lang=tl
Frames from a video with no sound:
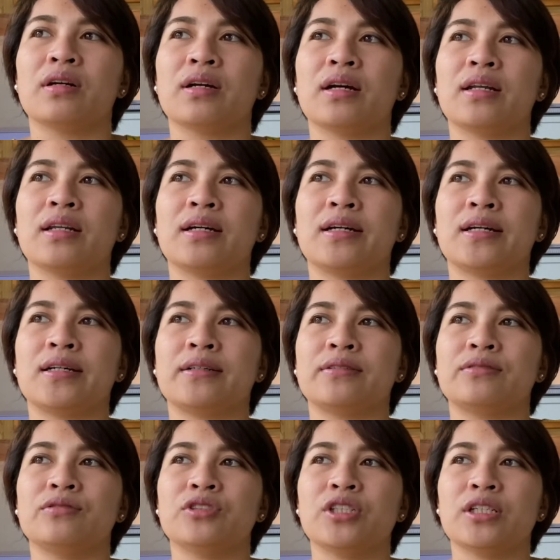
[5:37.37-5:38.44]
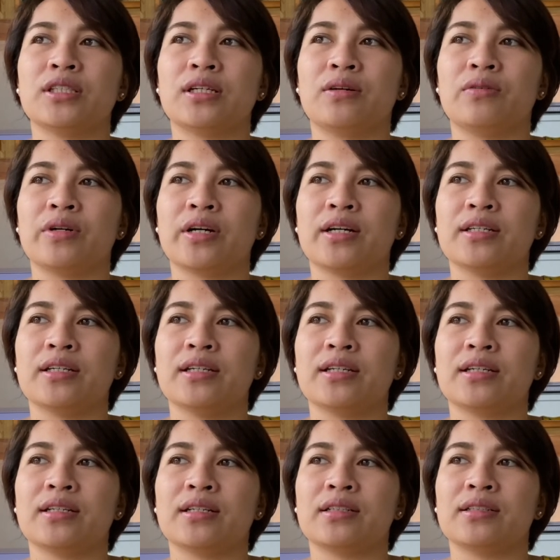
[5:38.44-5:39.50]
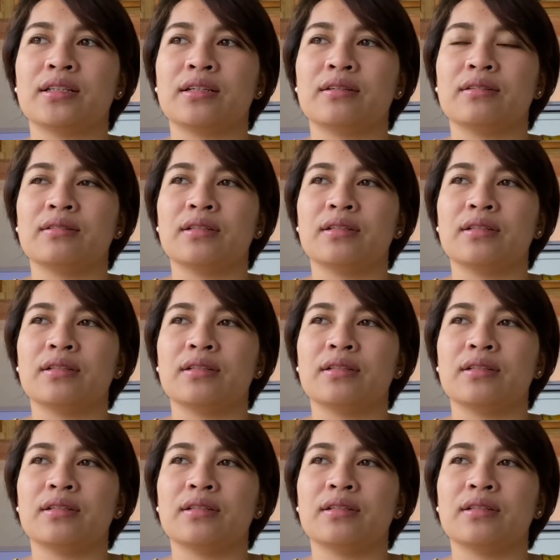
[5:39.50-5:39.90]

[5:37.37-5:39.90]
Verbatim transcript: kanang unsay tawag ani kanang nag